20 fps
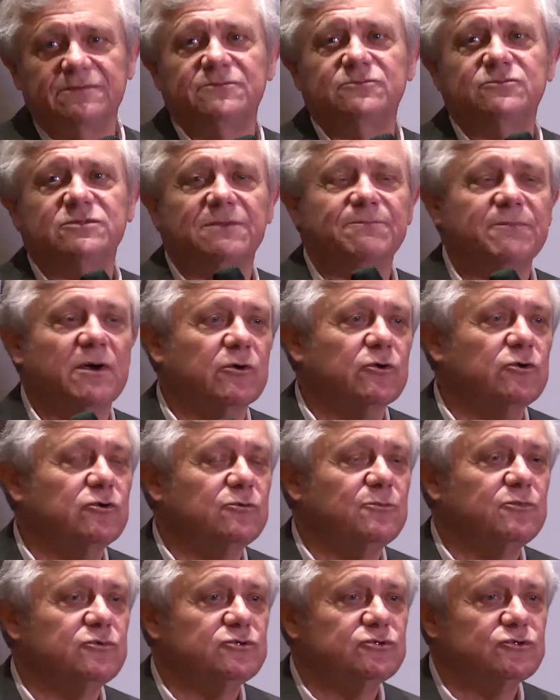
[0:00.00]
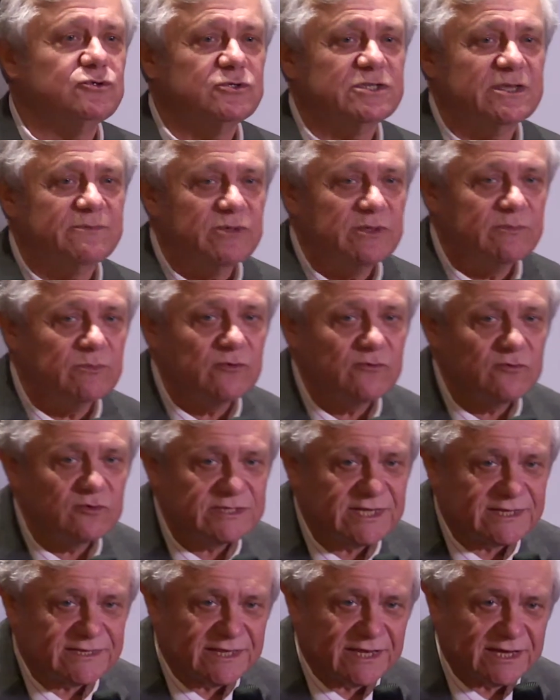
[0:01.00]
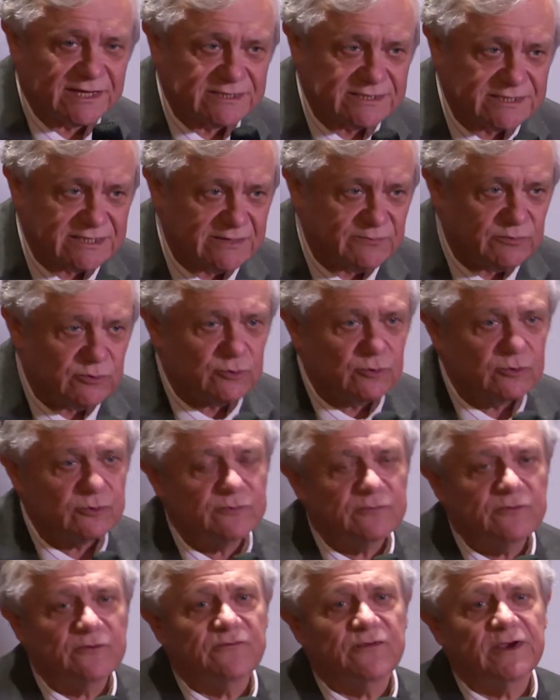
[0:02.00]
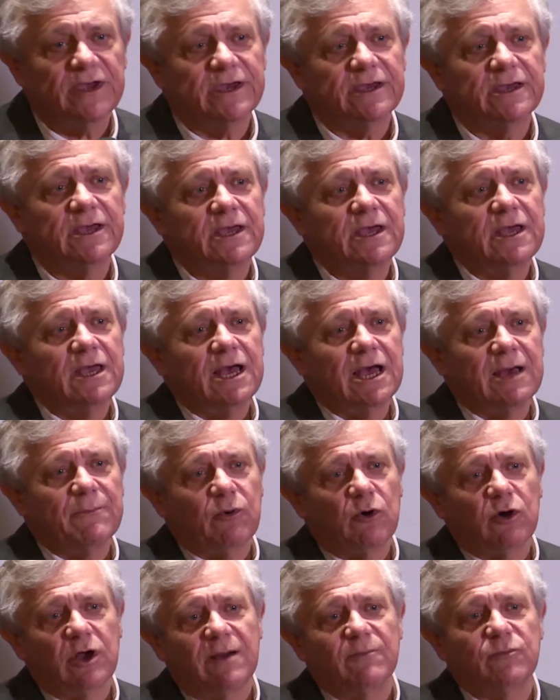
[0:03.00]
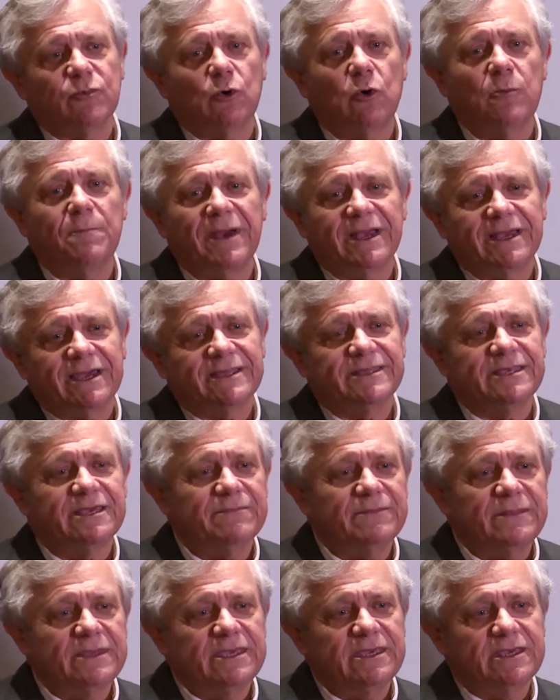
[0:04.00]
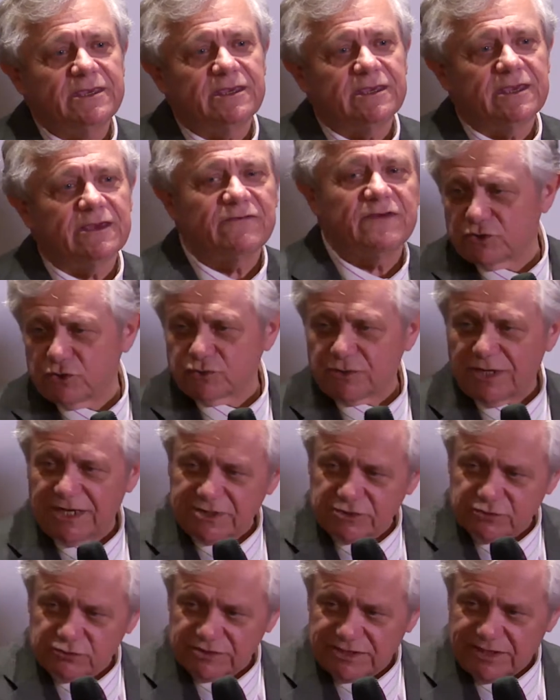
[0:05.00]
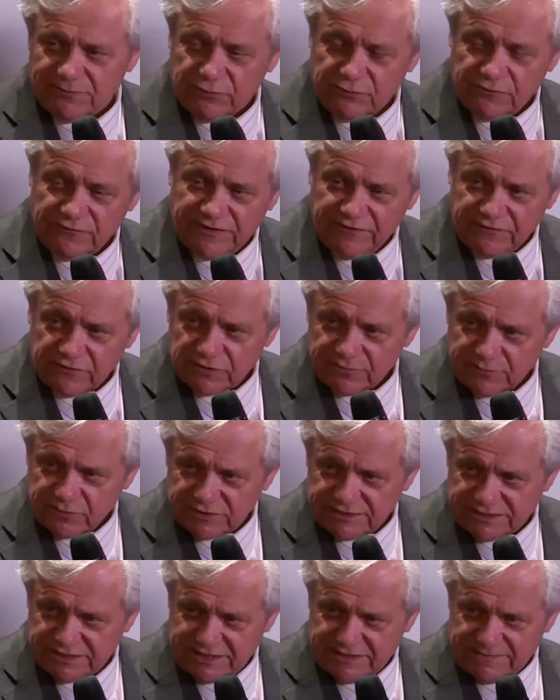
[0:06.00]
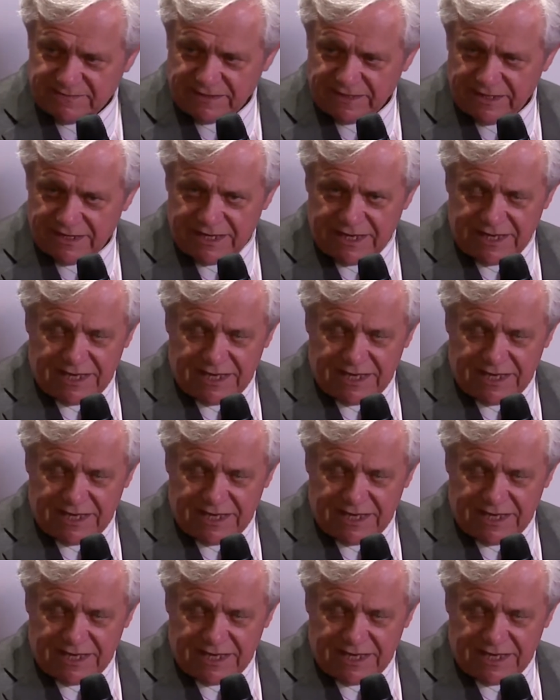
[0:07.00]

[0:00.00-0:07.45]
qui nous a paru le plus susceptible de vous intéresser plutôt que de vous faire un programme trop académique, que ce soit la chose la plus vivante possible.